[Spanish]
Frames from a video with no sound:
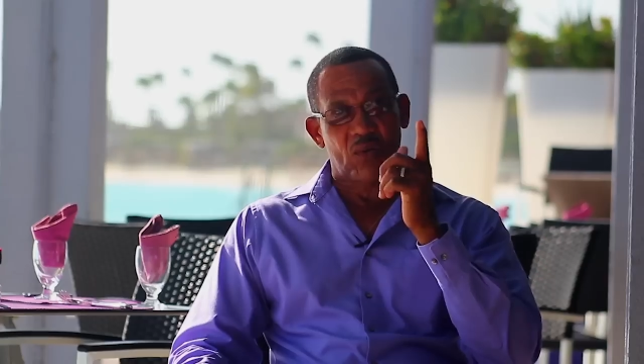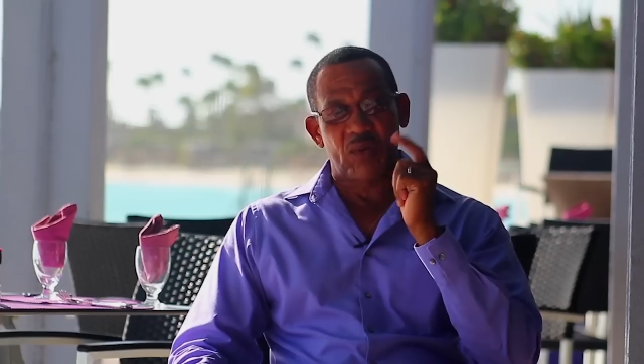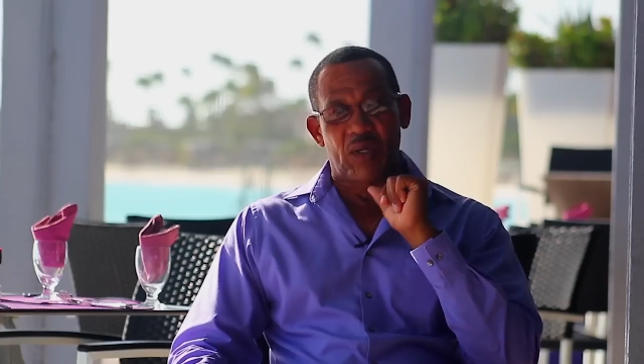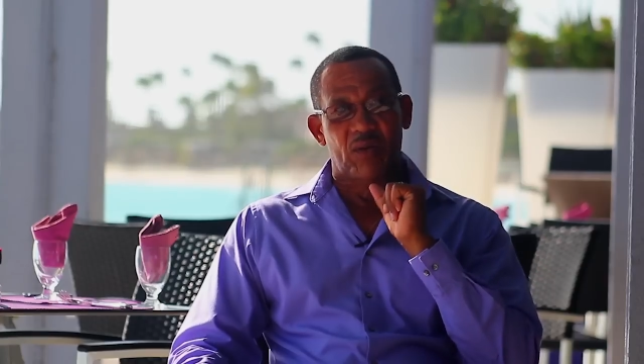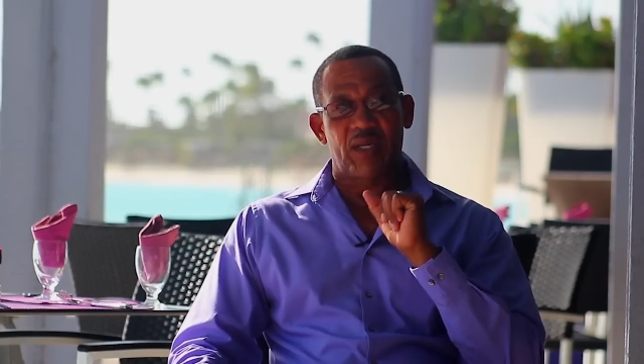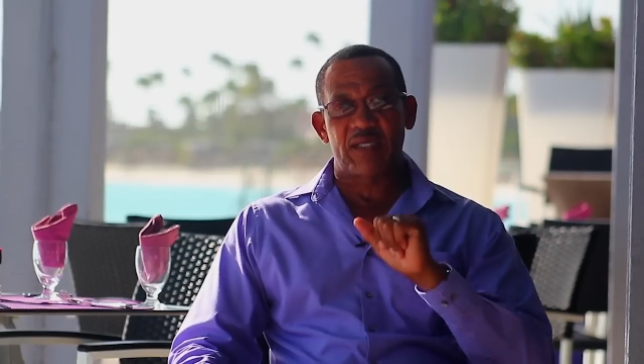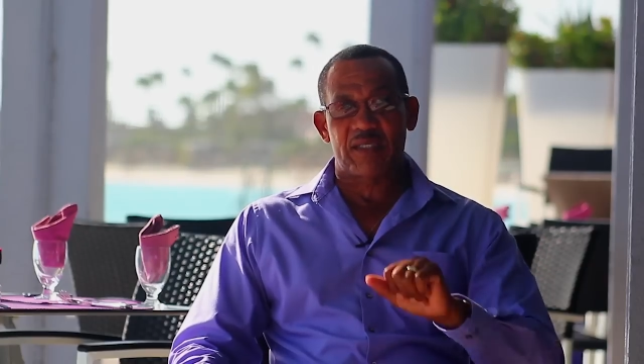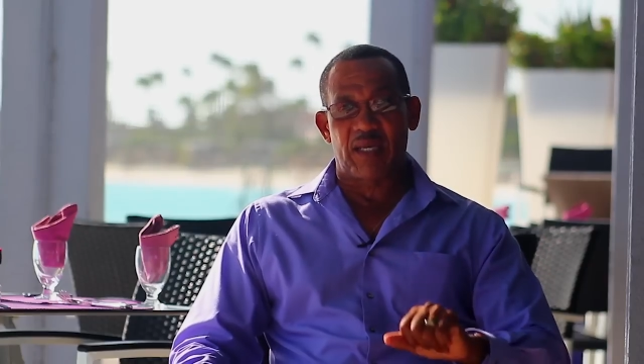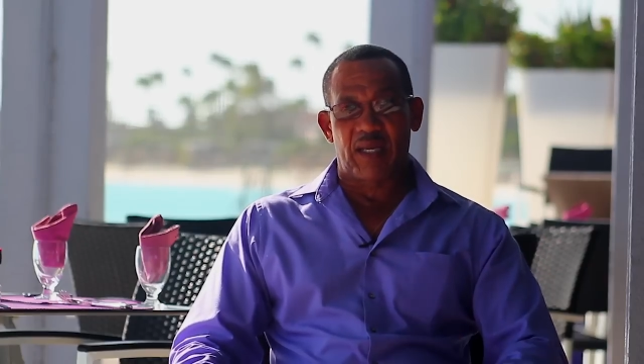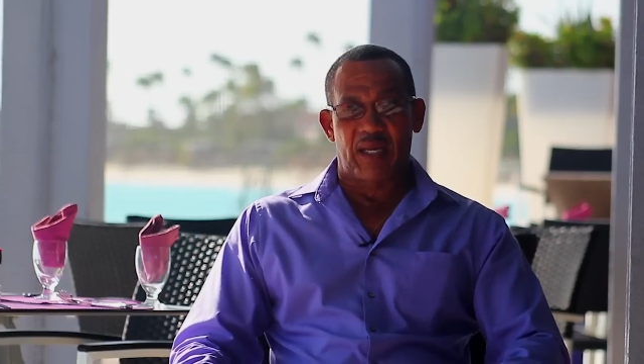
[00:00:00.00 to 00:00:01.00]
con la
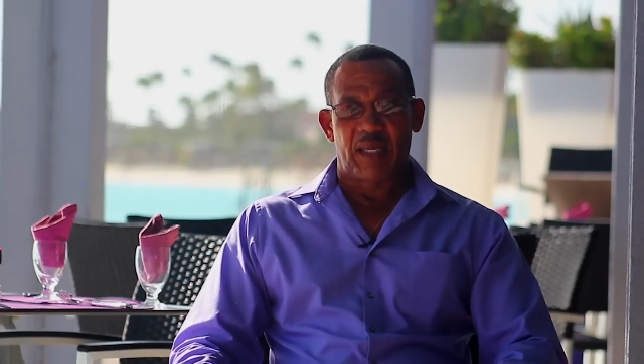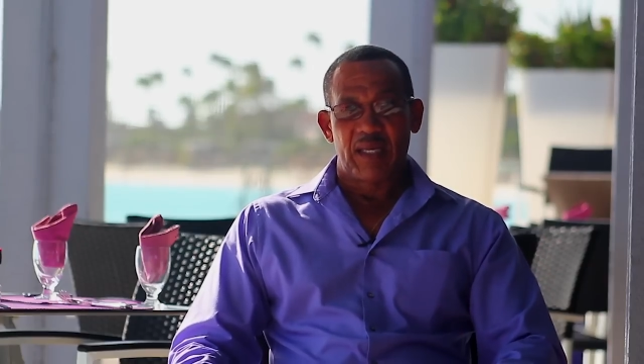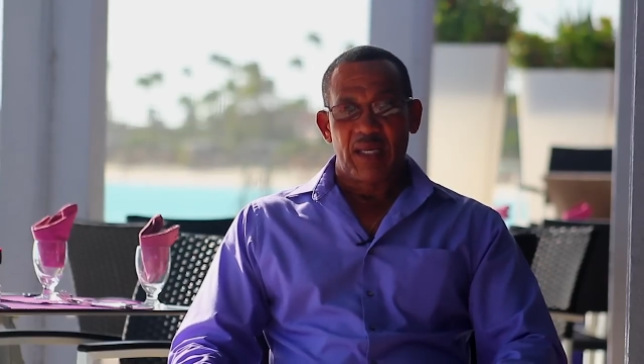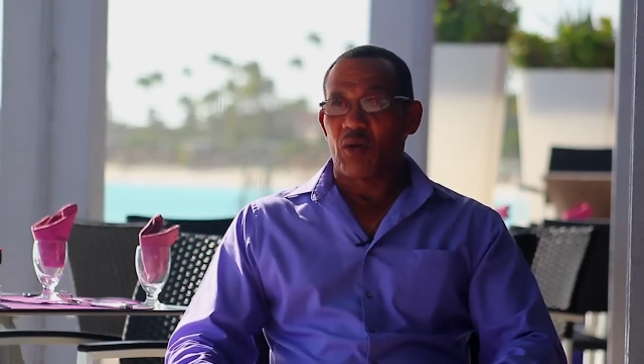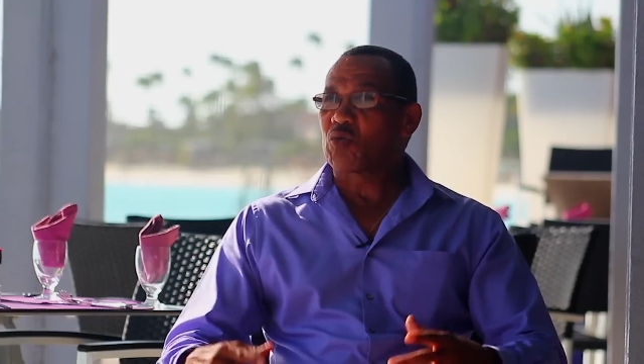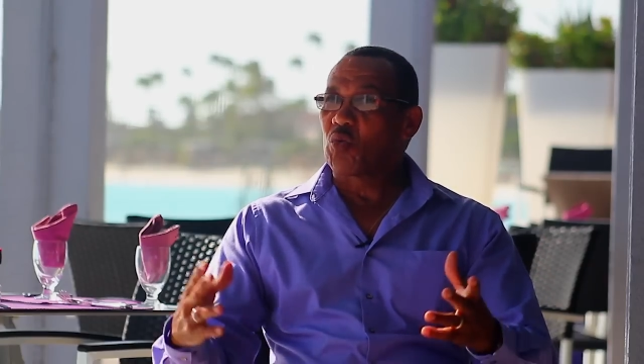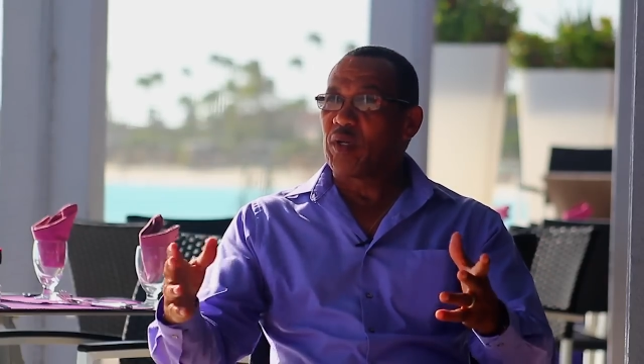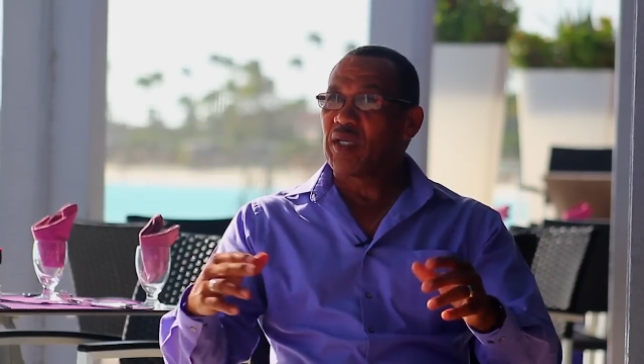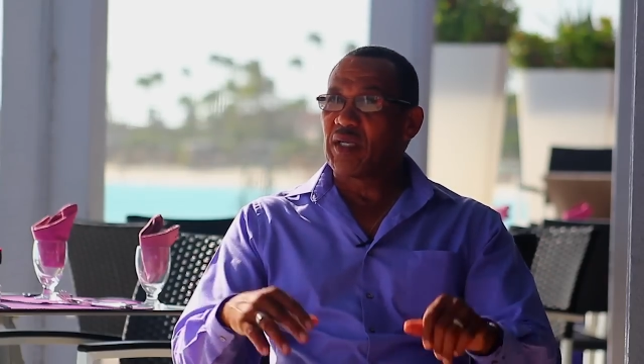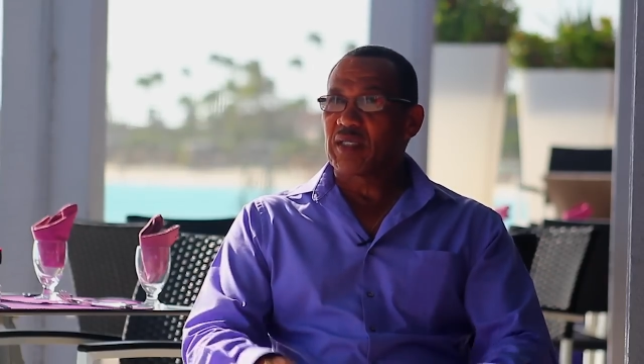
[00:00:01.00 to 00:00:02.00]
orquesta Los
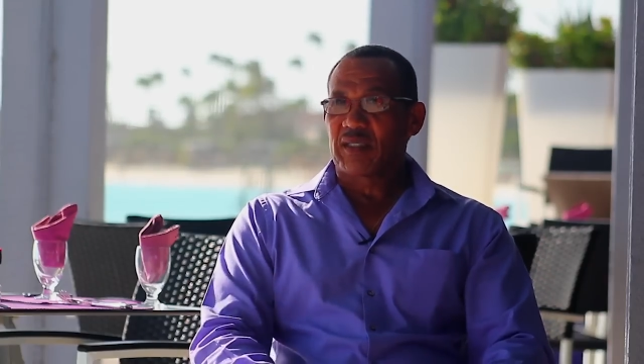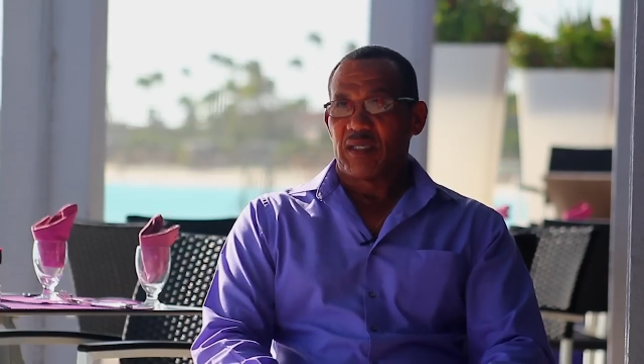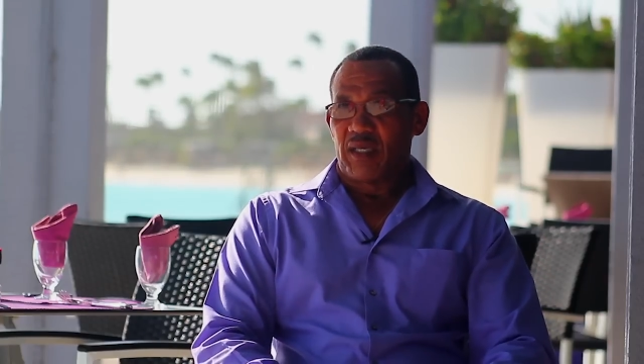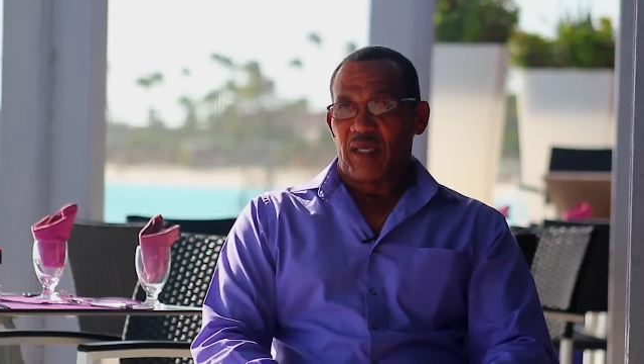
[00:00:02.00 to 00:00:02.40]
Juveniles